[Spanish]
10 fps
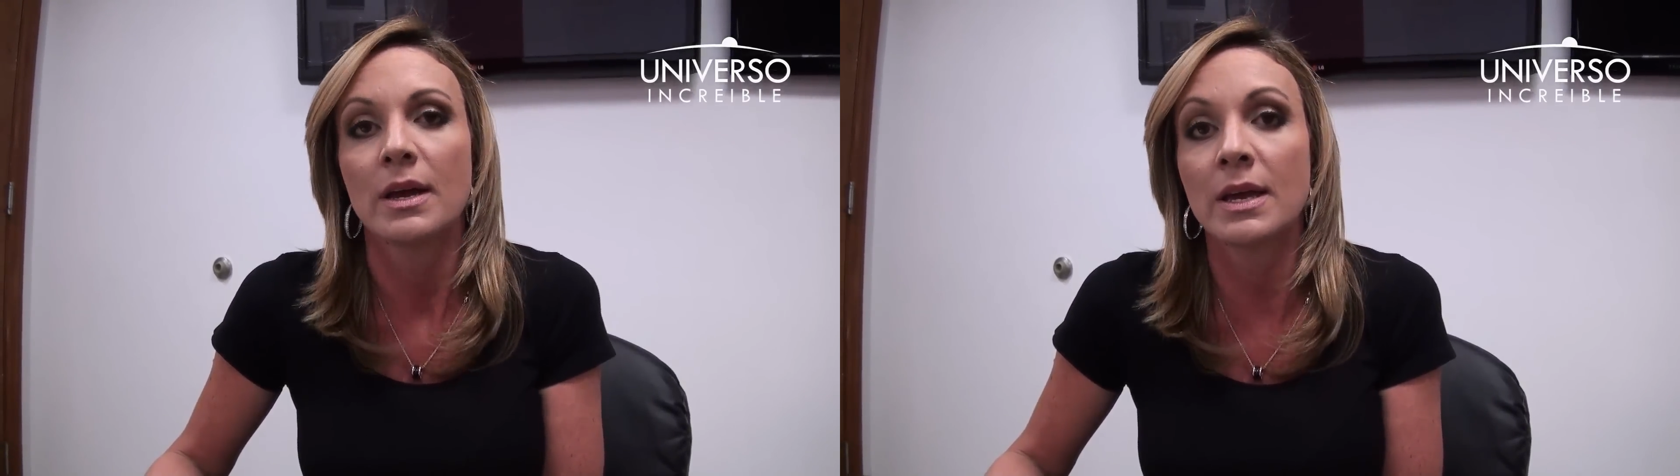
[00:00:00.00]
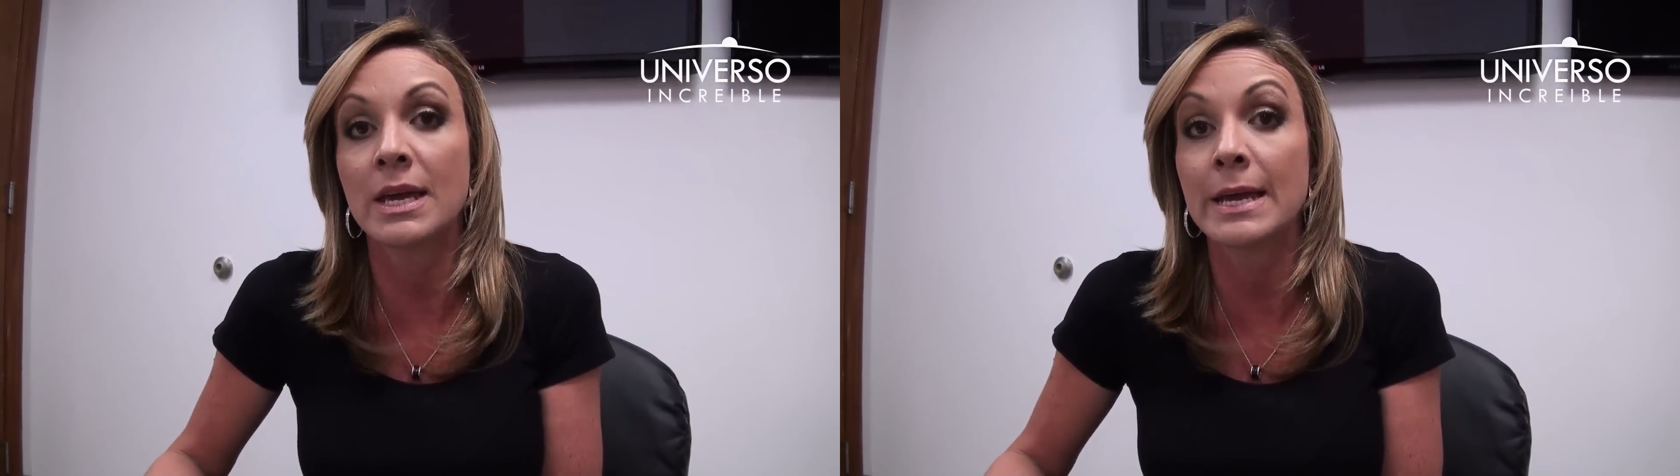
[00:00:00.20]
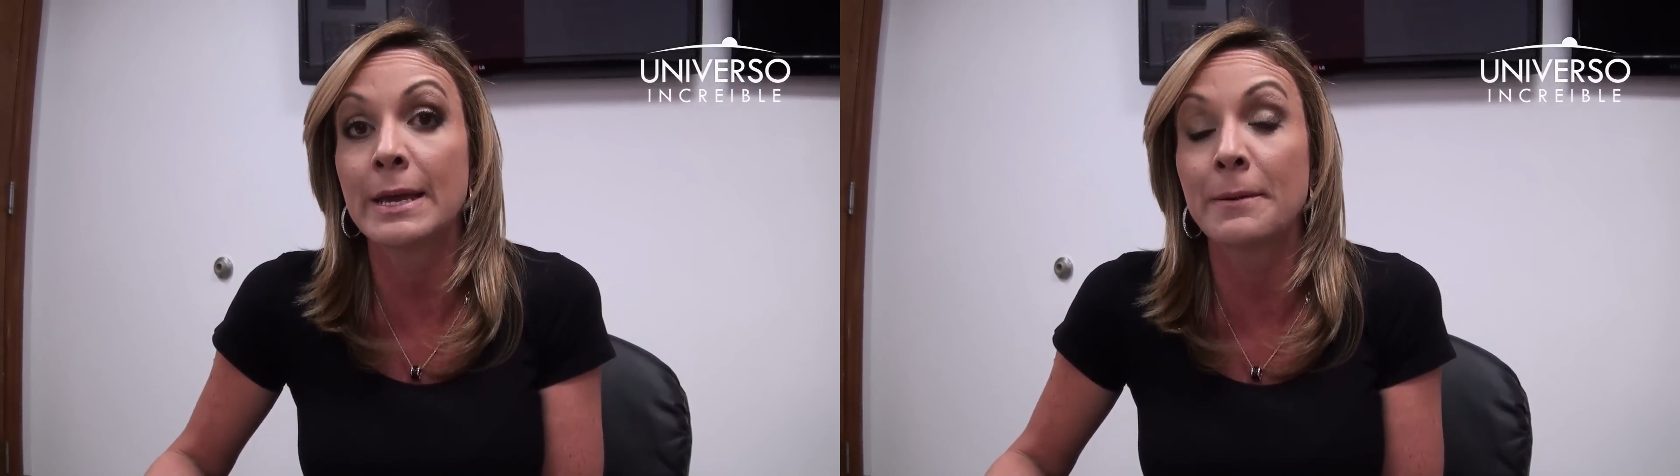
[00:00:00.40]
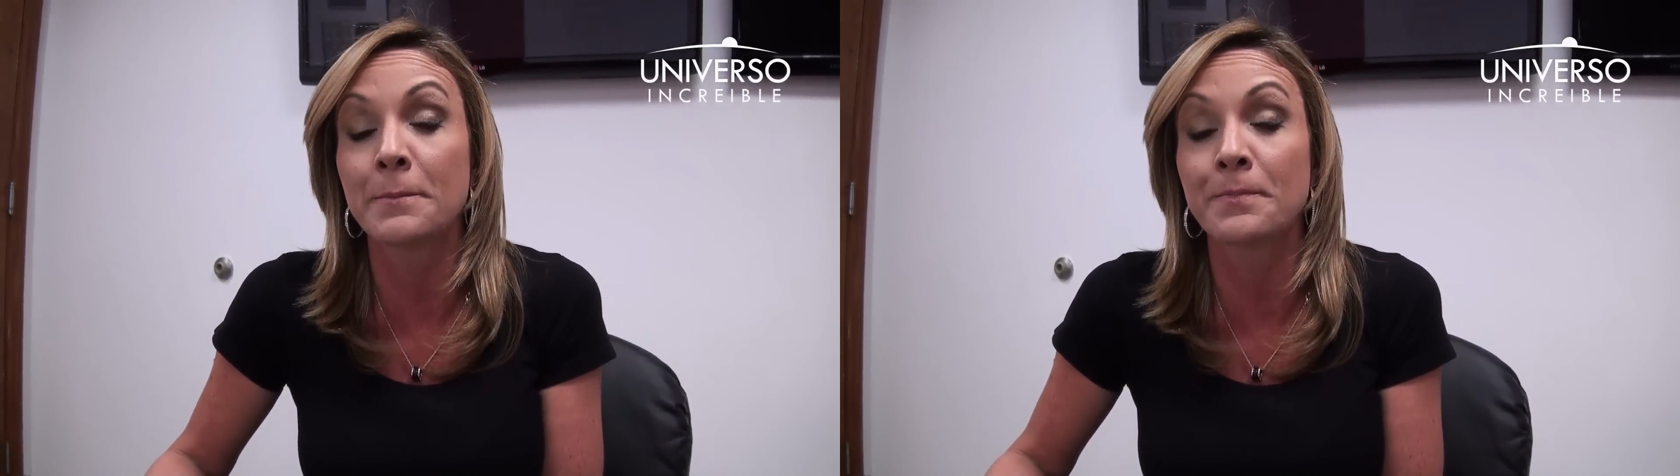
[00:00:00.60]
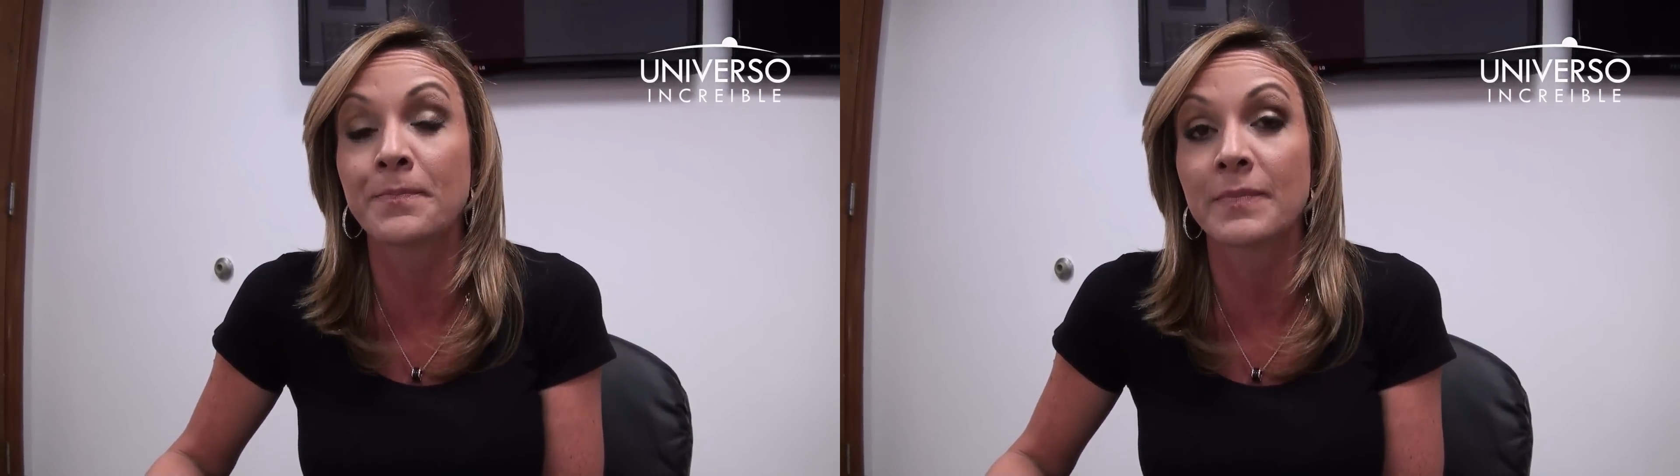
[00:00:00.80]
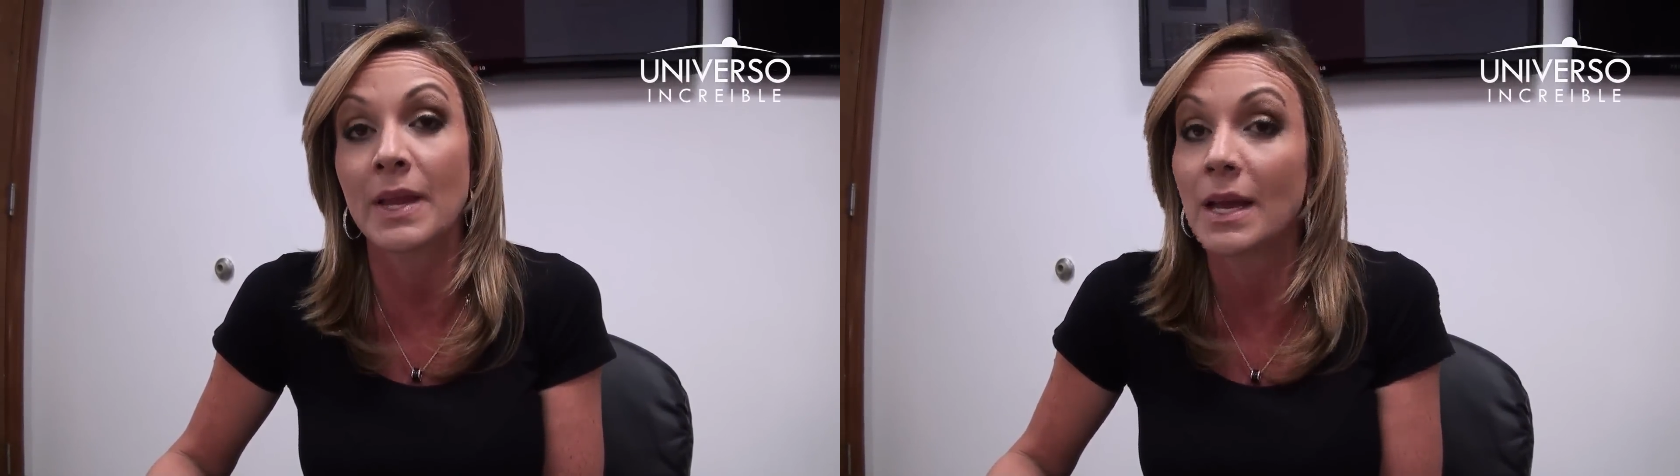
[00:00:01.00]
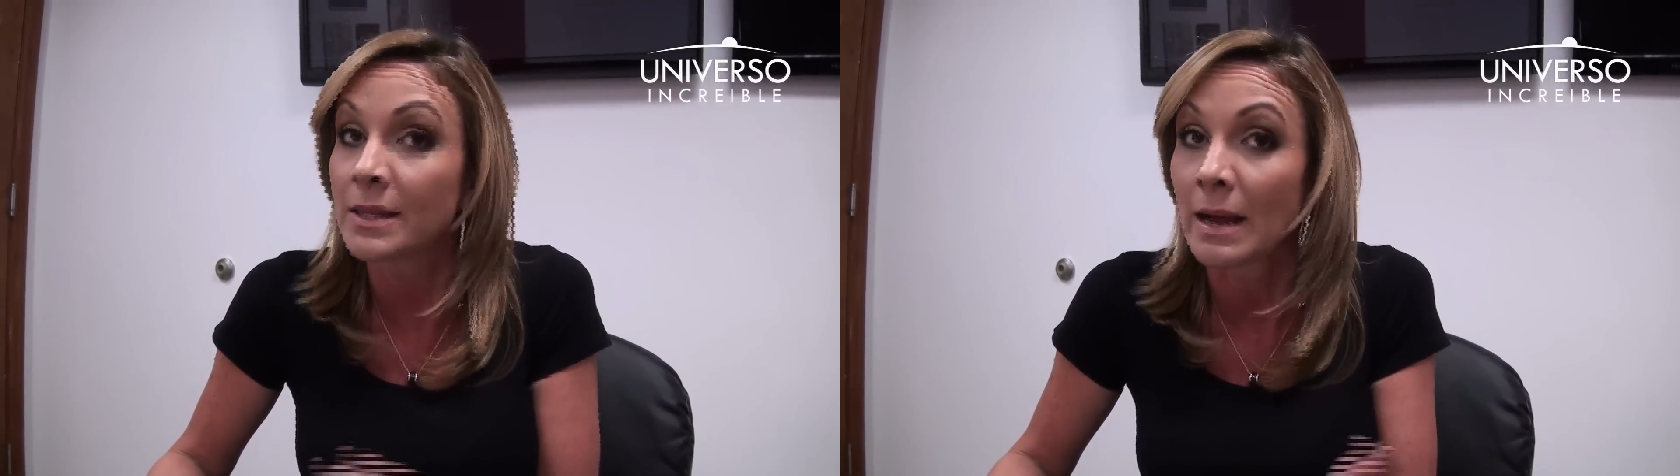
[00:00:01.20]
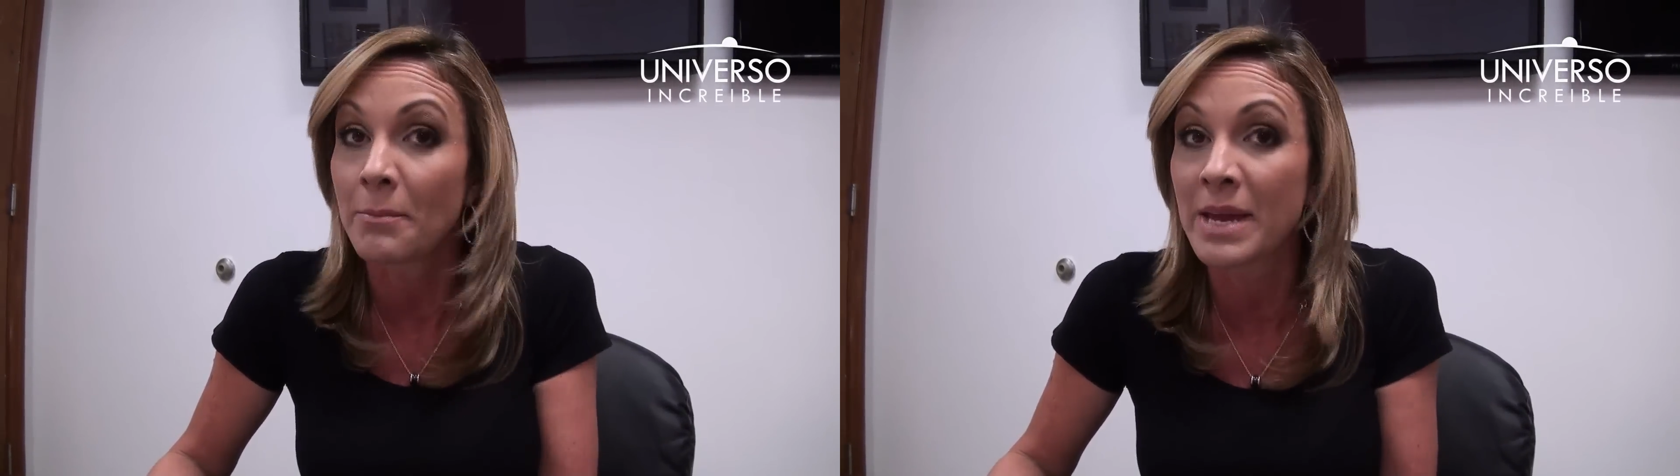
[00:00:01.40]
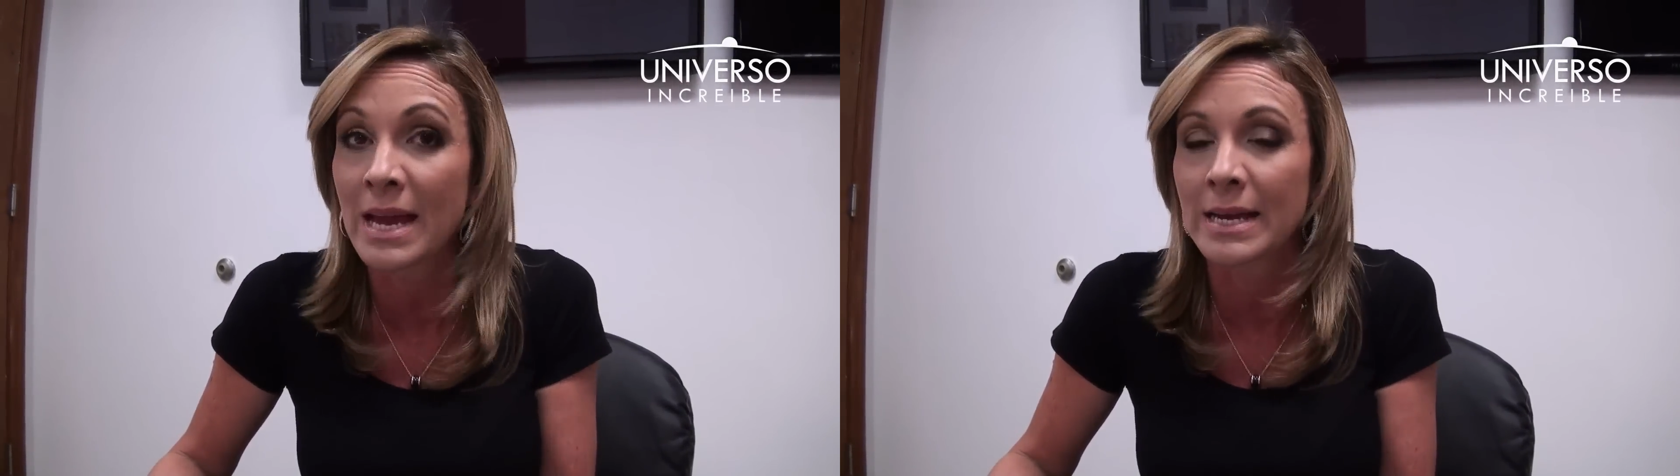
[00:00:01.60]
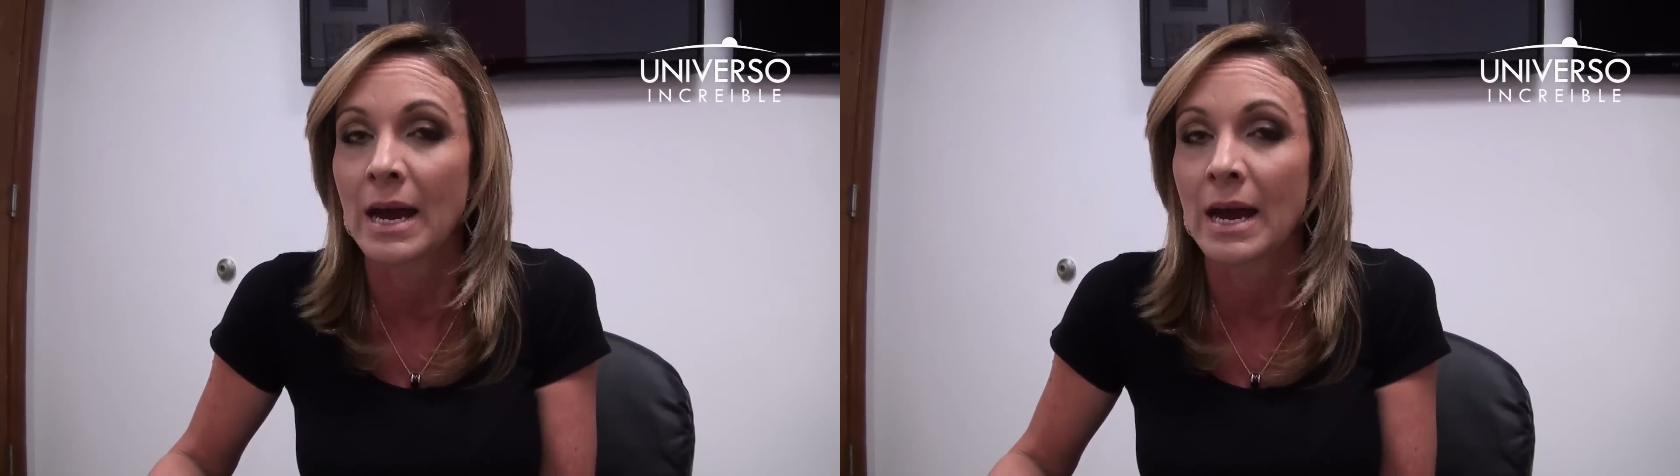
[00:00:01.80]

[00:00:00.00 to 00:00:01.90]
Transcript: Y mm, también,